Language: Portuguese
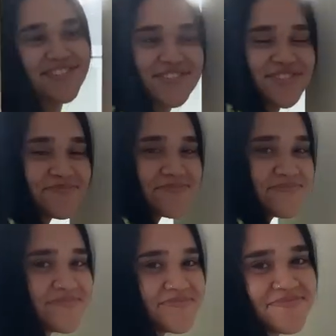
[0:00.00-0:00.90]
Fiz
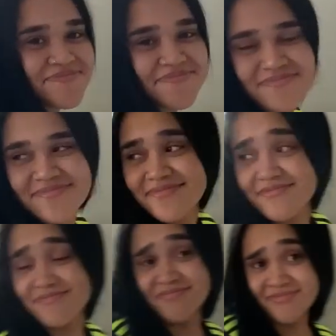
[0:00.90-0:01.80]
bolo.
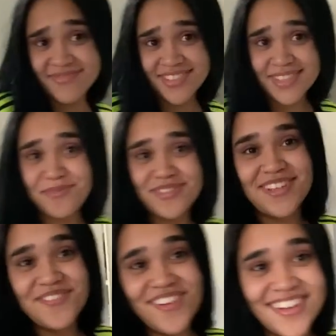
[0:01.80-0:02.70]
Você sabe
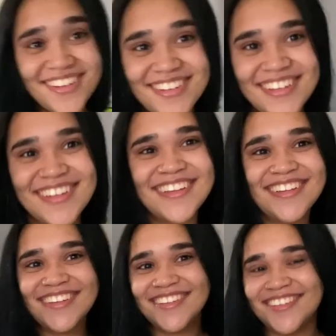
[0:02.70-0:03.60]
fazer bolo? Sei
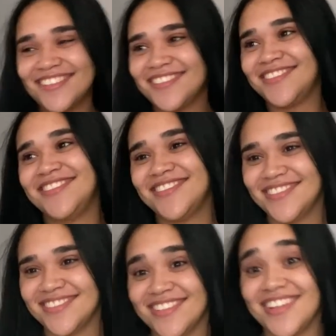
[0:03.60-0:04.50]
sim. Pergunta
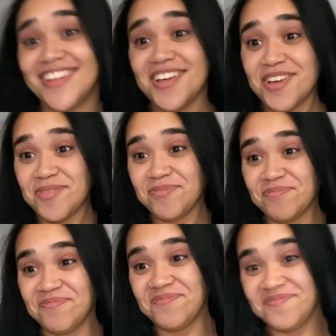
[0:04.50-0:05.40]
minha mãe se não foi o que
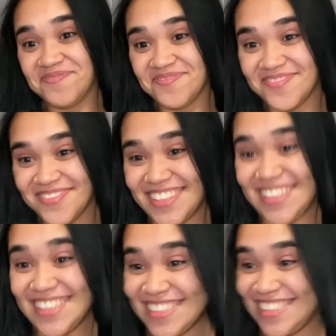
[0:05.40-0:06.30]

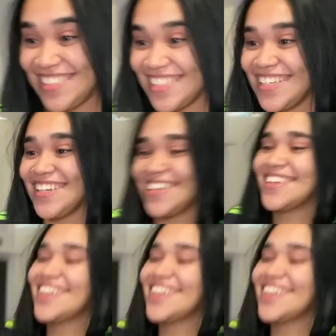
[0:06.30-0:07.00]
Parabéns! Parabéns!